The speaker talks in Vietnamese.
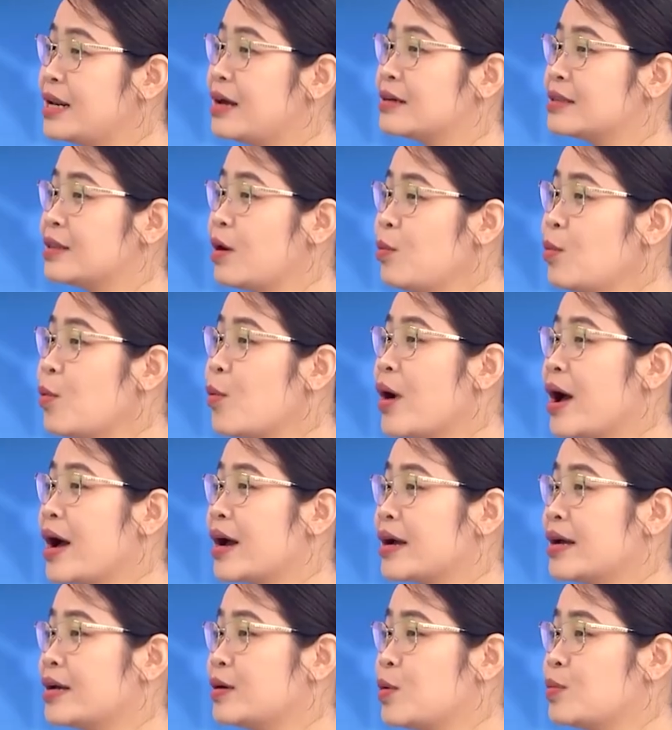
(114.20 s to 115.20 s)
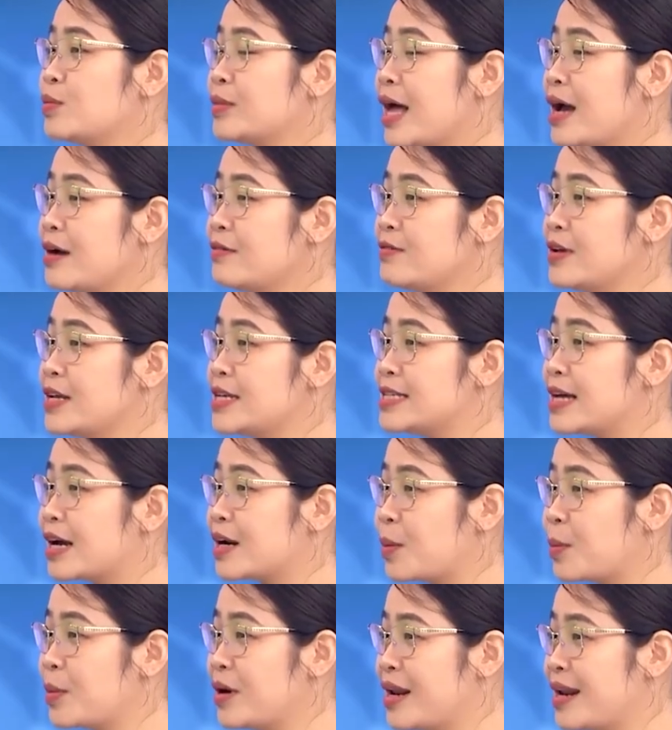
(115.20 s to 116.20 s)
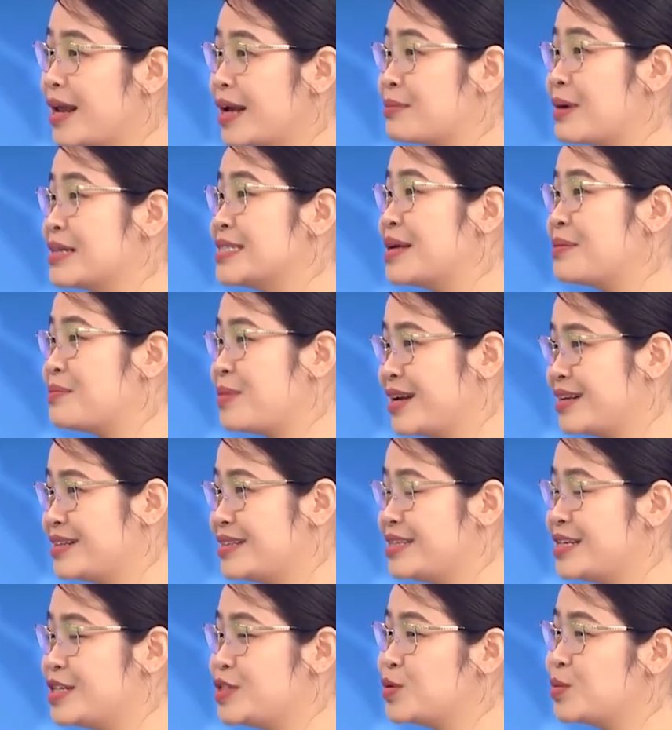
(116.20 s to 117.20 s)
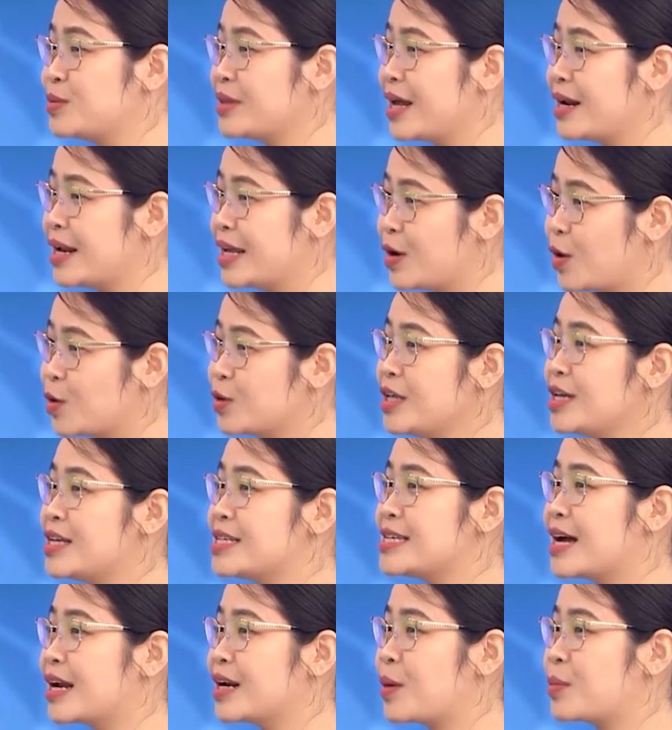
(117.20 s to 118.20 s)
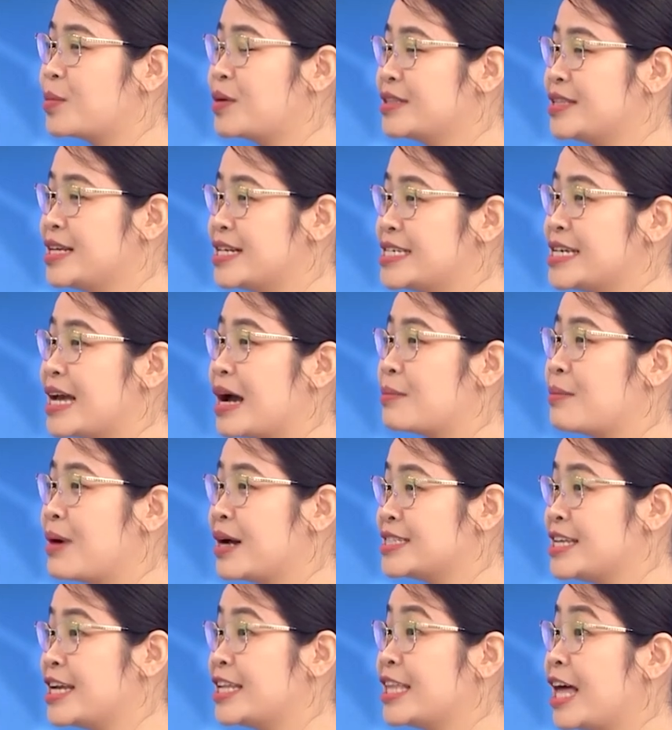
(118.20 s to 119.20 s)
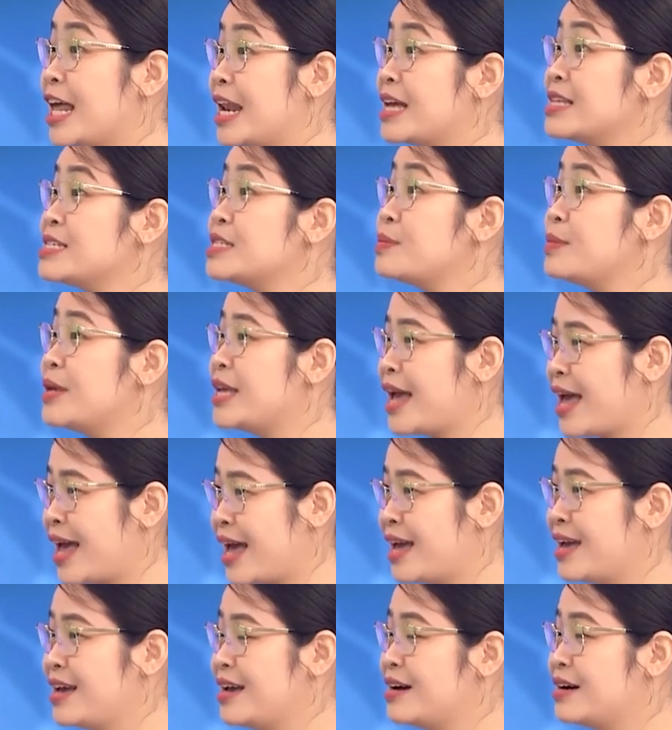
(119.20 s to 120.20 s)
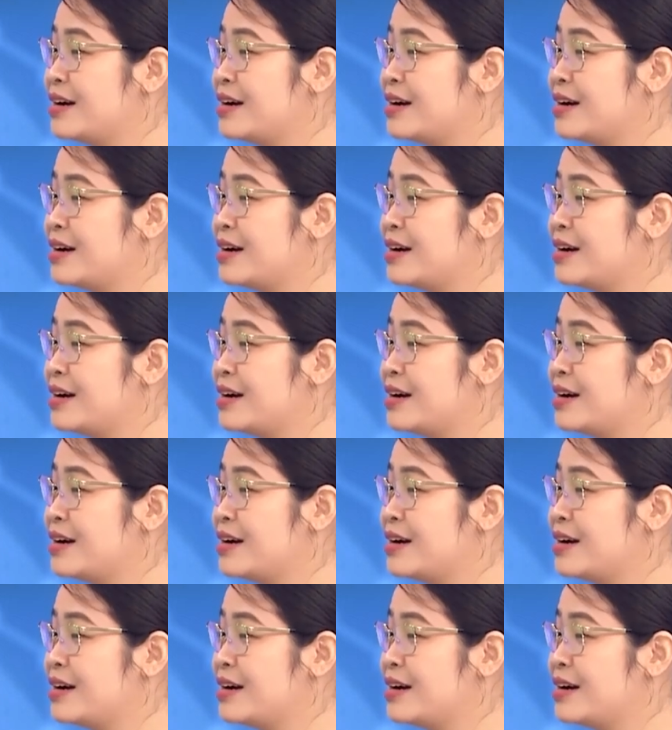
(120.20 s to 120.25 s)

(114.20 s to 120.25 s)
hay là thông qua cái công tác về sàng lọc người lành mang gen bệnh thì chúng ta lại có thể sàng lọc được tình trạng mang gen thalassemia